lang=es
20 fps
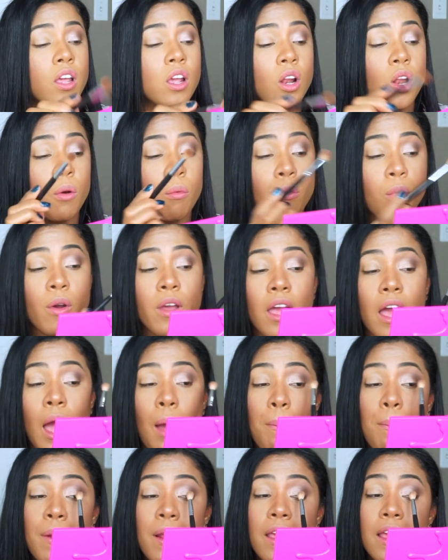y lo voy a
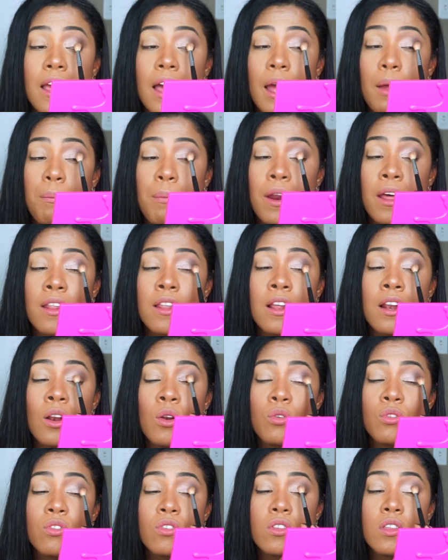aplicar para
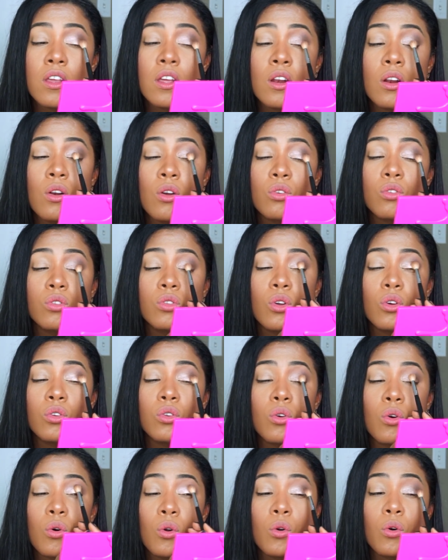dilucir los
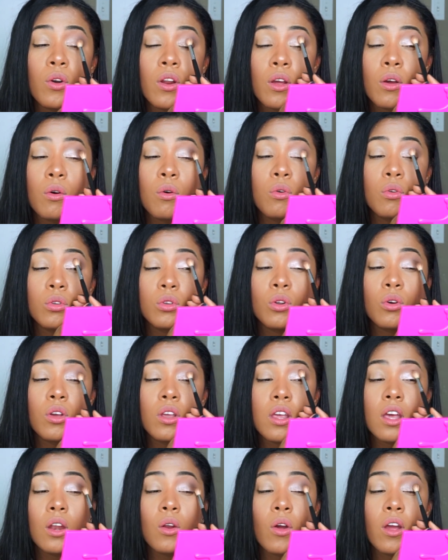dos colores juntos
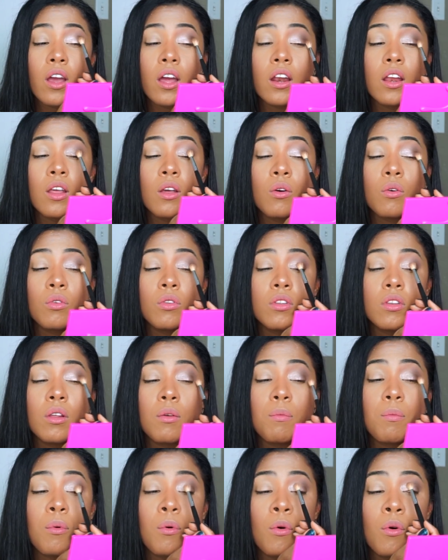y que no haya ningún
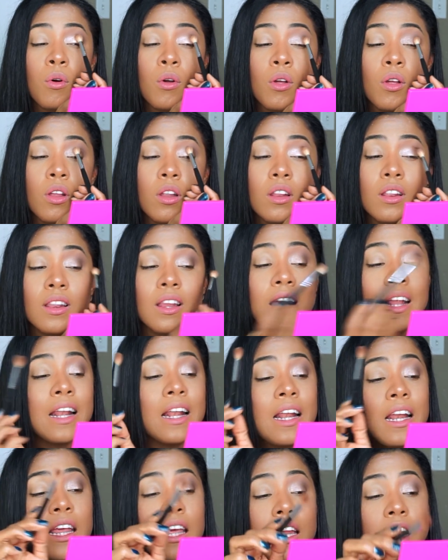tipo de
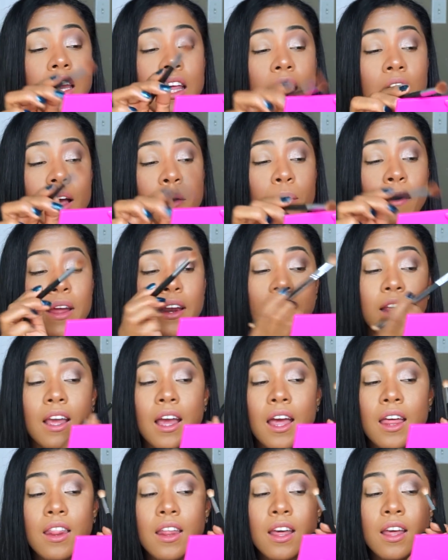línea
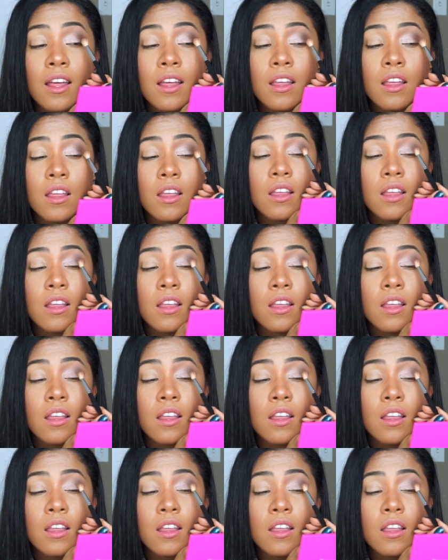marcada